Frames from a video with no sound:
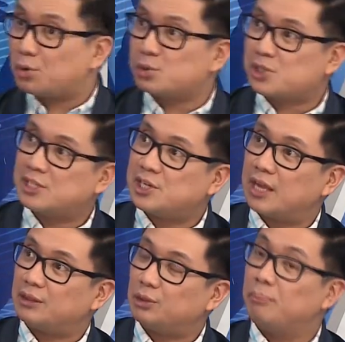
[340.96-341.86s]
mo crucial
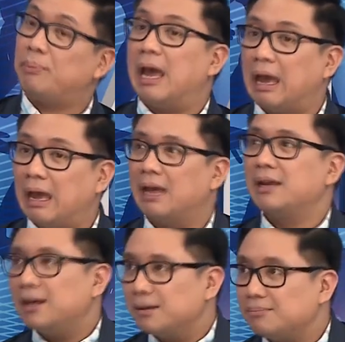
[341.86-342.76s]
shot, yung
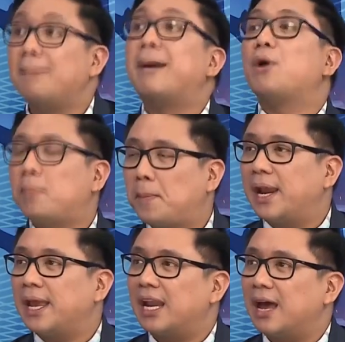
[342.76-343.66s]
pala babawi pa
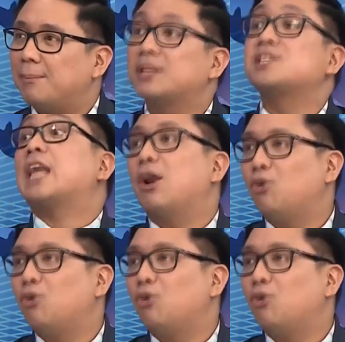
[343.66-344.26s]
pala yung kalaban sa